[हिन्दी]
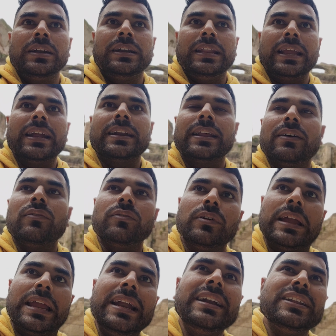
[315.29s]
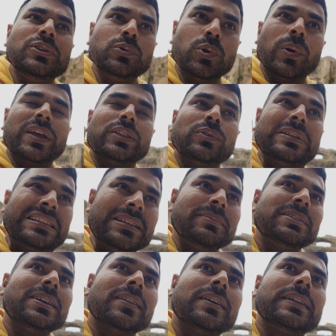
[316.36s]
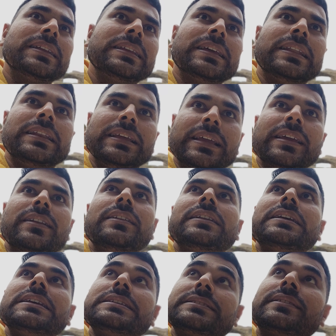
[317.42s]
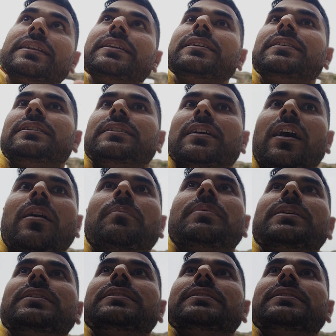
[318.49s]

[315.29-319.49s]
टिकट है वो एट यूरो है तो इतनी भी ज़्यादा नहीं है लेकिन हिस्ट्री यहाँ पे